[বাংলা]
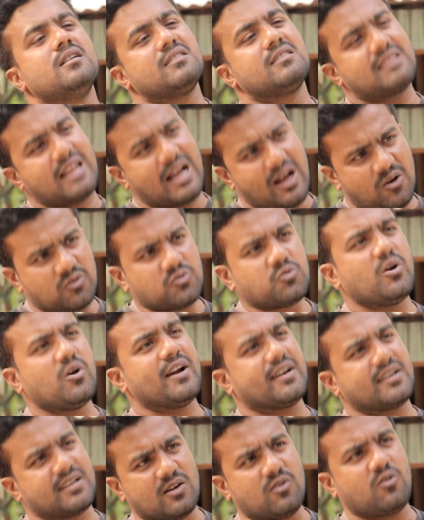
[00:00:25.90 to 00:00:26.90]
হুম
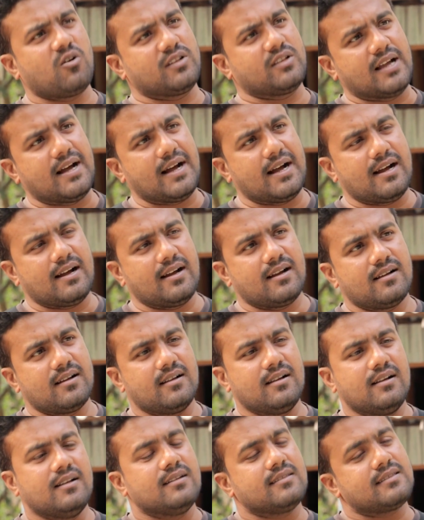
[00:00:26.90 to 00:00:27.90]
তাও তো একটা কথা
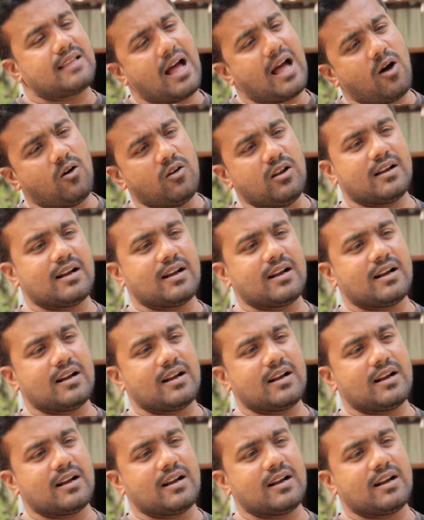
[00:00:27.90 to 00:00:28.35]
তাইলে